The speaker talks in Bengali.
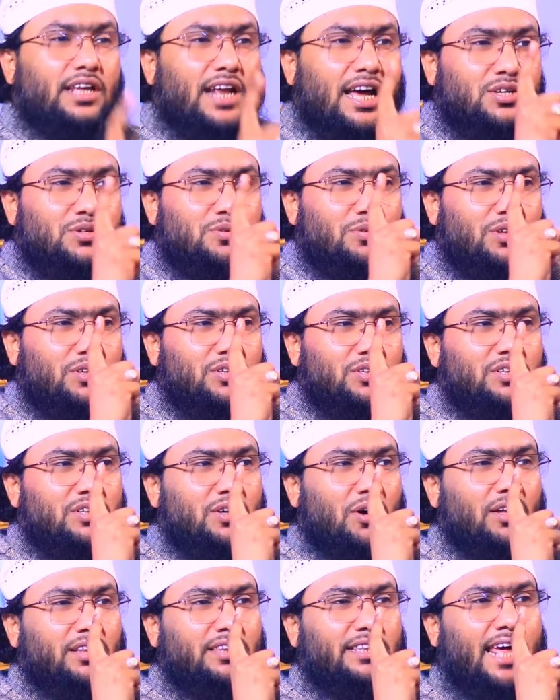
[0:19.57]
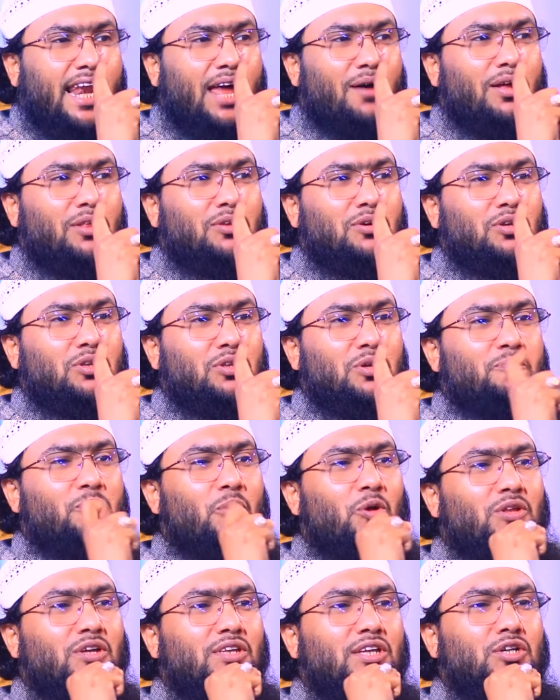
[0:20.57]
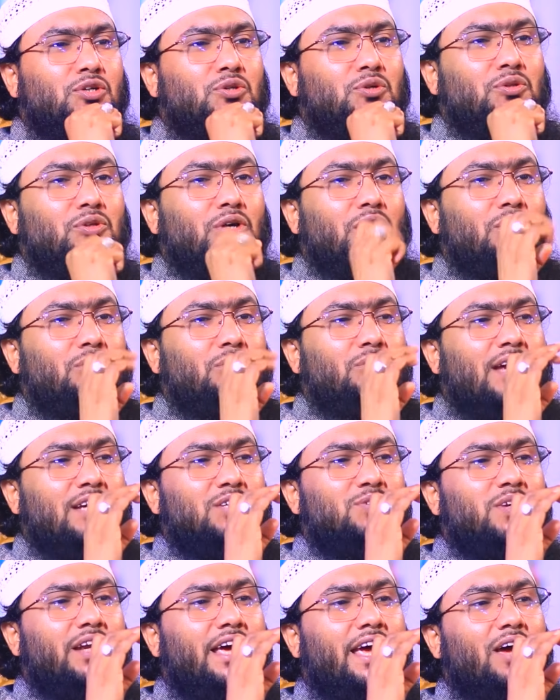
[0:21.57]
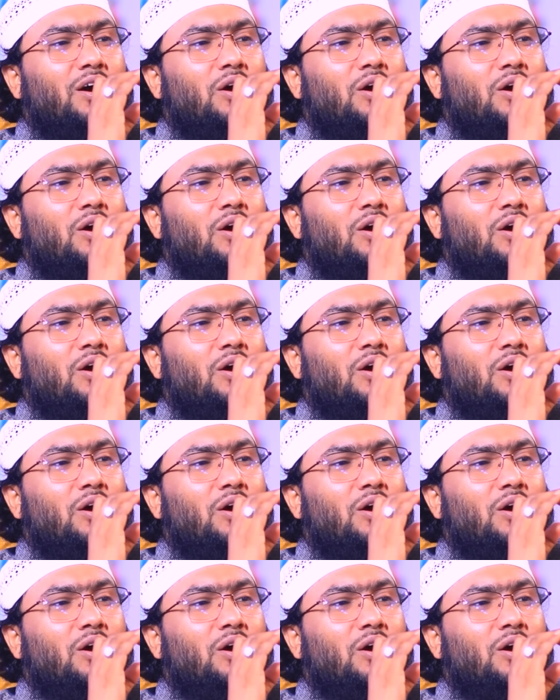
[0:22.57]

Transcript: রাসুল যখন তেলাবাদ করতো প্রতিদিন শুনতো কিন্তু রাসুল